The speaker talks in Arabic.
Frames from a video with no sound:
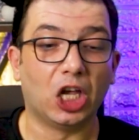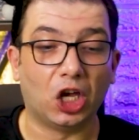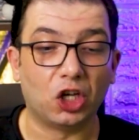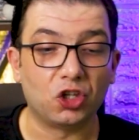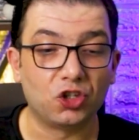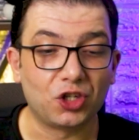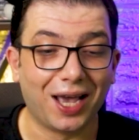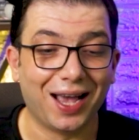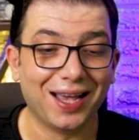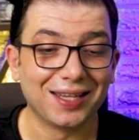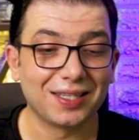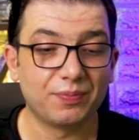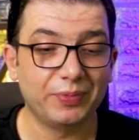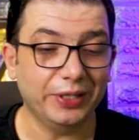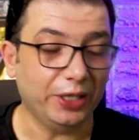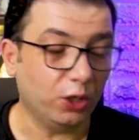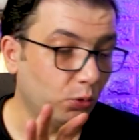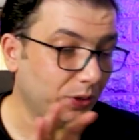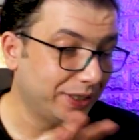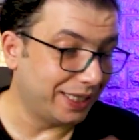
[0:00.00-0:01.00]
الجهاز
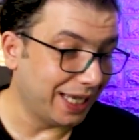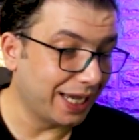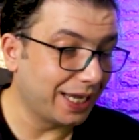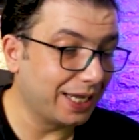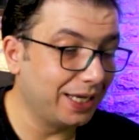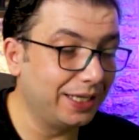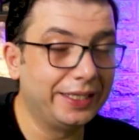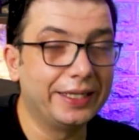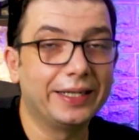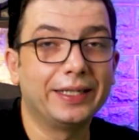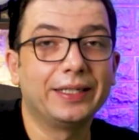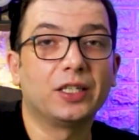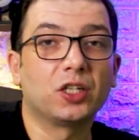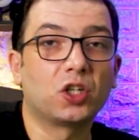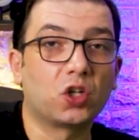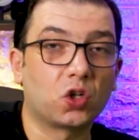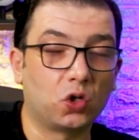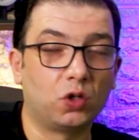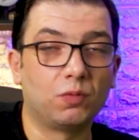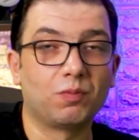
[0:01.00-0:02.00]
بيحوي داخليا
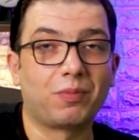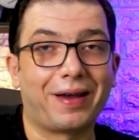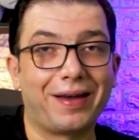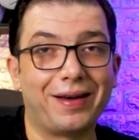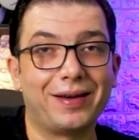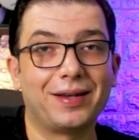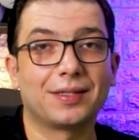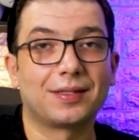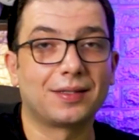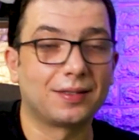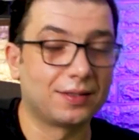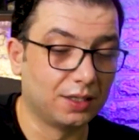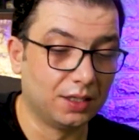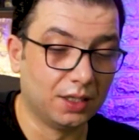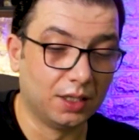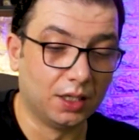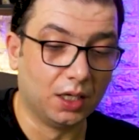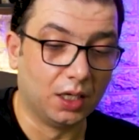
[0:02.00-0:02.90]
كروم كاست